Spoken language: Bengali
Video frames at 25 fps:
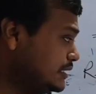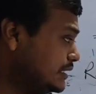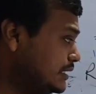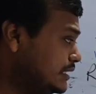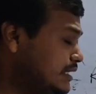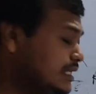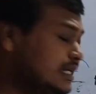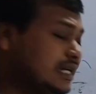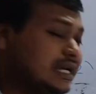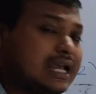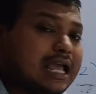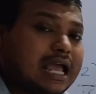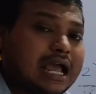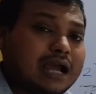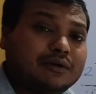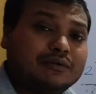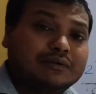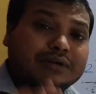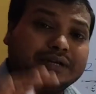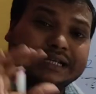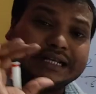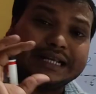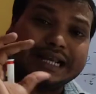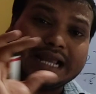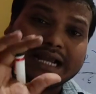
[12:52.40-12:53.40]
হয়েছে
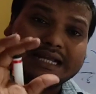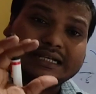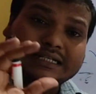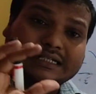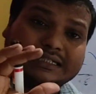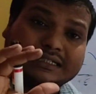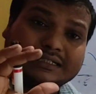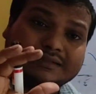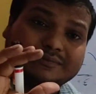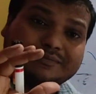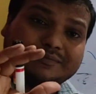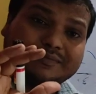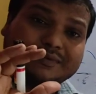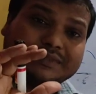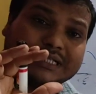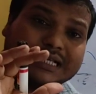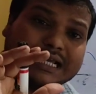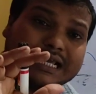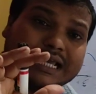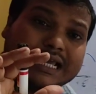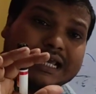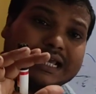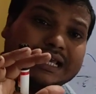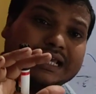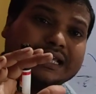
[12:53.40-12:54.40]
এখন রিয়াক্টিভ
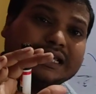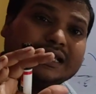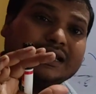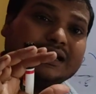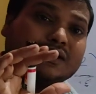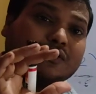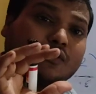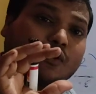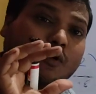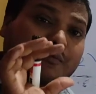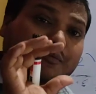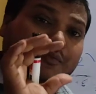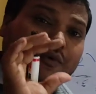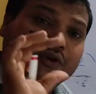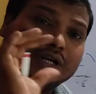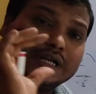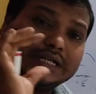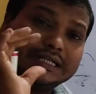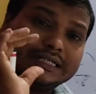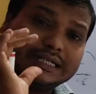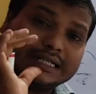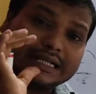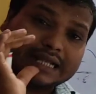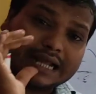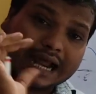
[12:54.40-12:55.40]
যে
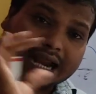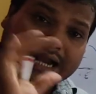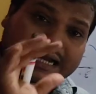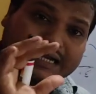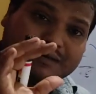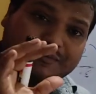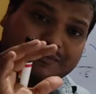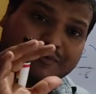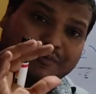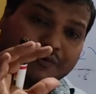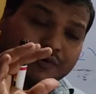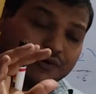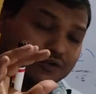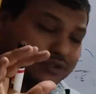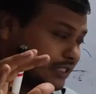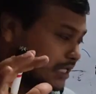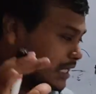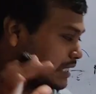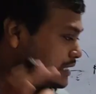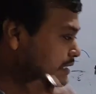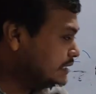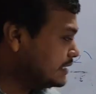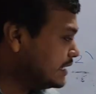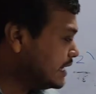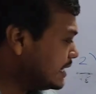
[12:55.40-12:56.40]
কম্পোনেন্টের কারেন্ট
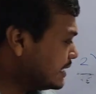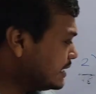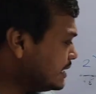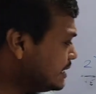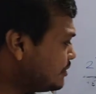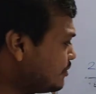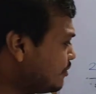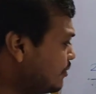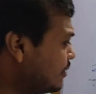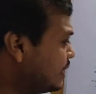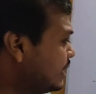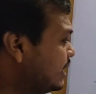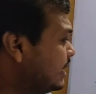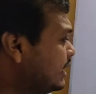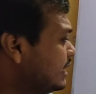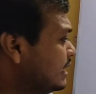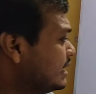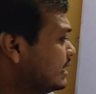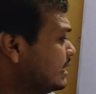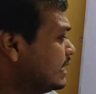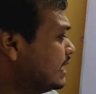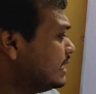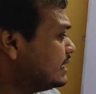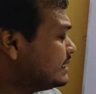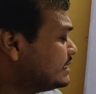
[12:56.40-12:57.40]
পোর্শান সে কি করে
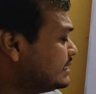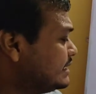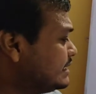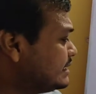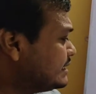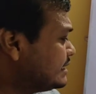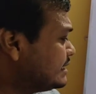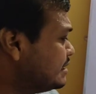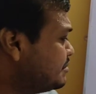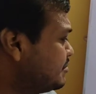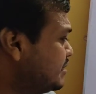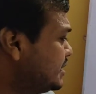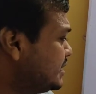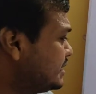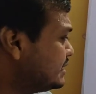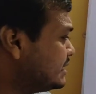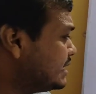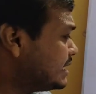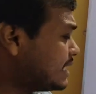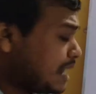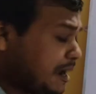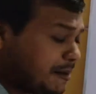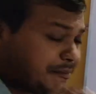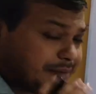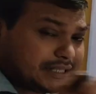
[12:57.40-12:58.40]
এই সিস্টেমের
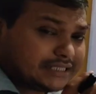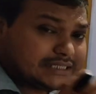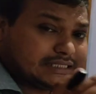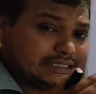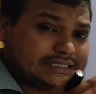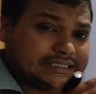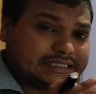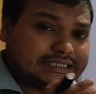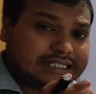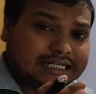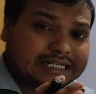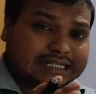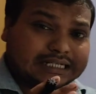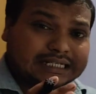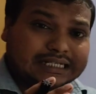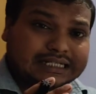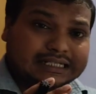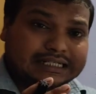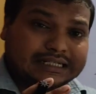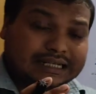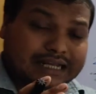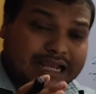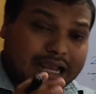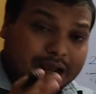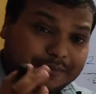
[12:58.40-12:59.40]
যে ক্যাপাসিটি থাকে
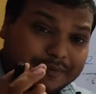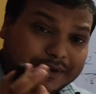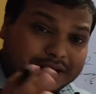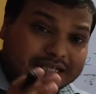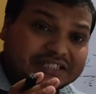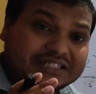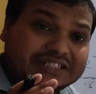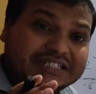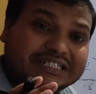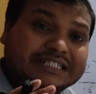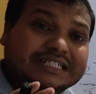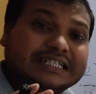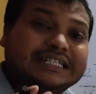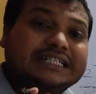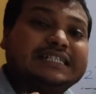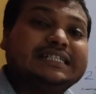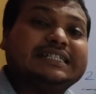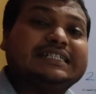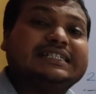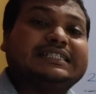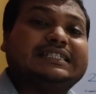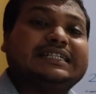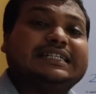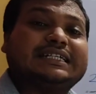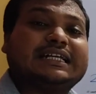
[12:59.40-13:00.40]
ক্যাপাসিটি
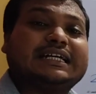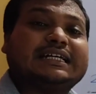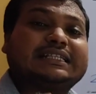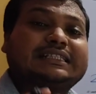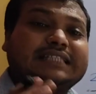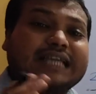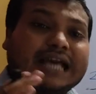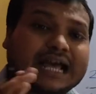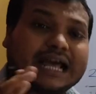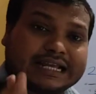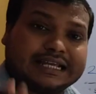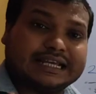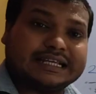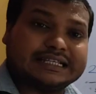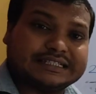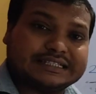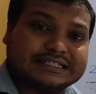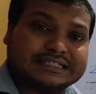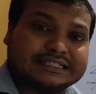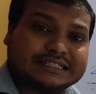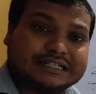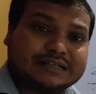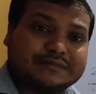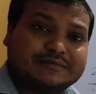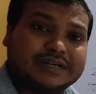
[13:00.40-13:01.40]
যেটা থাকে
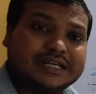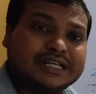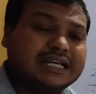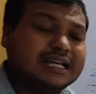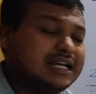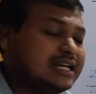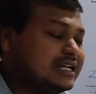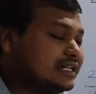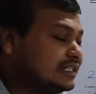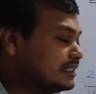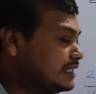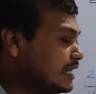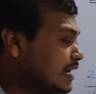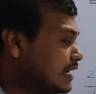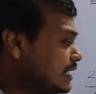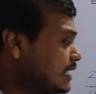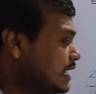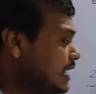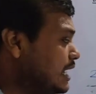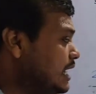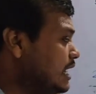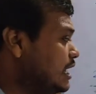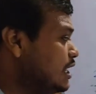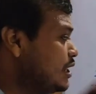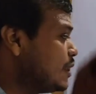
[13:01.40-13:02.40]
সিস্টেমের
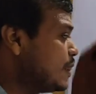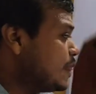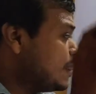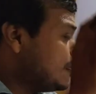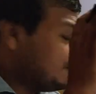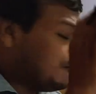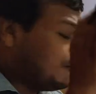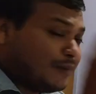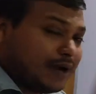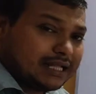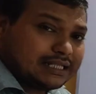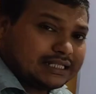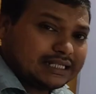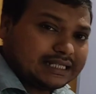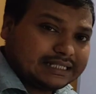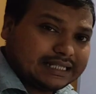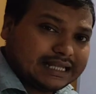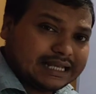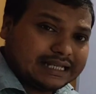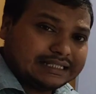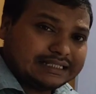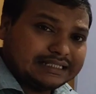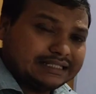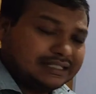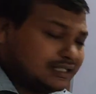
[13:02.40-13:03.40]
তাকে বাধা
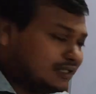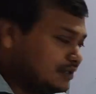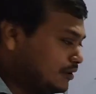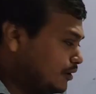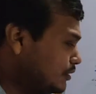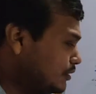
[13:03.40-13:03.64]
দেয়